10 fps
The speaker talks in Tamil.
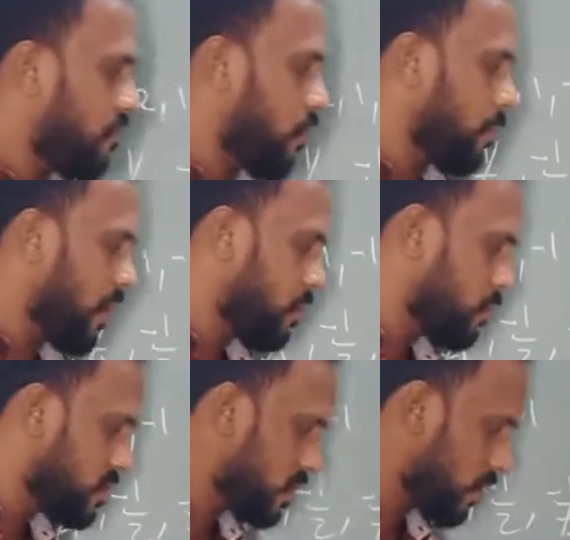ஆஃப் ஒன் பை
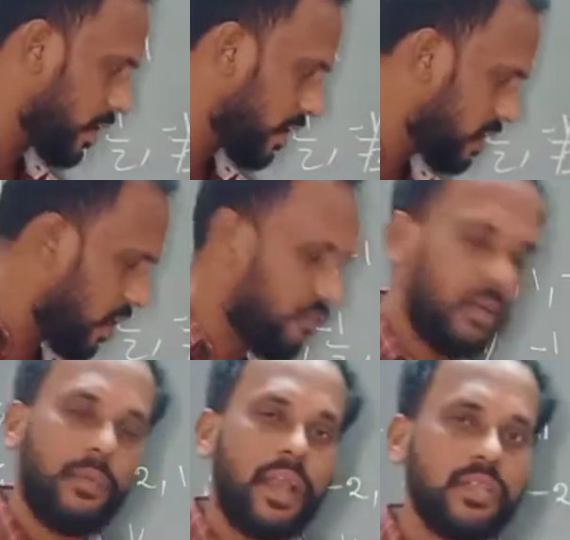டூவும் ஜீரோ கிடையாது எஃப்
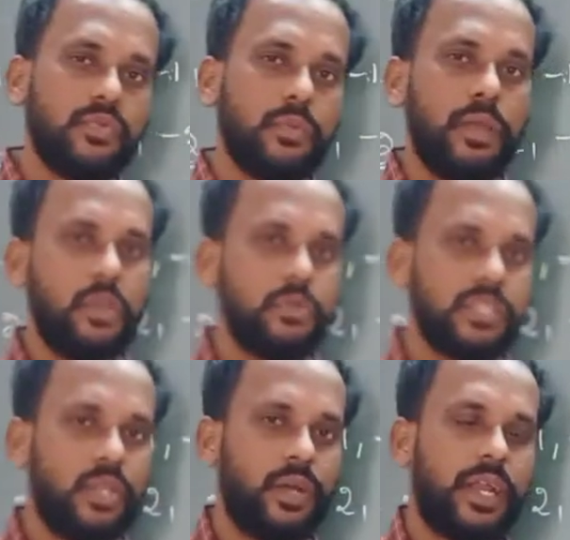ஆஃப் மைனஸ் ஒன் பை டூவும்
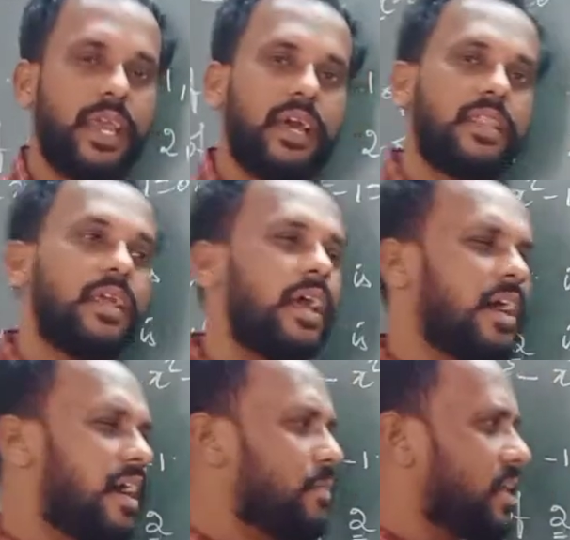ஜீரோ கிடையாது
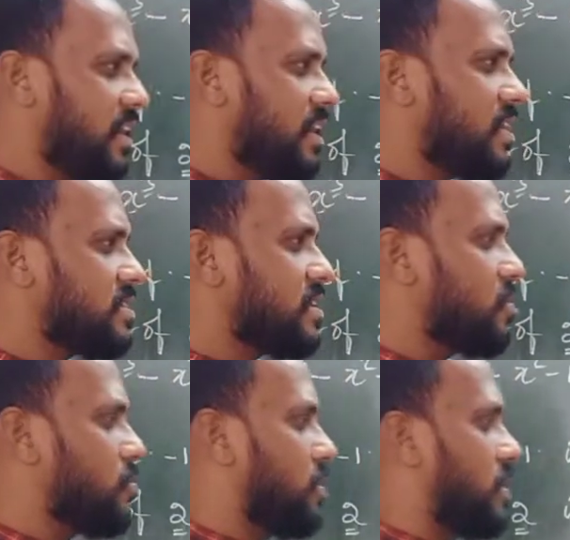அப்படி என்ன தான் சார்
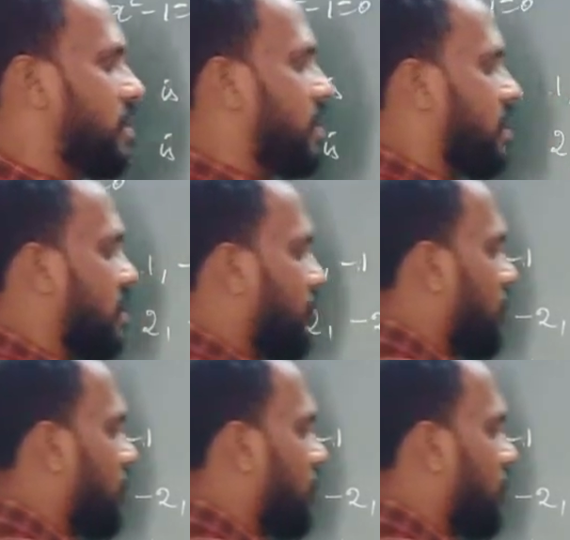ரூட்டு எஃப்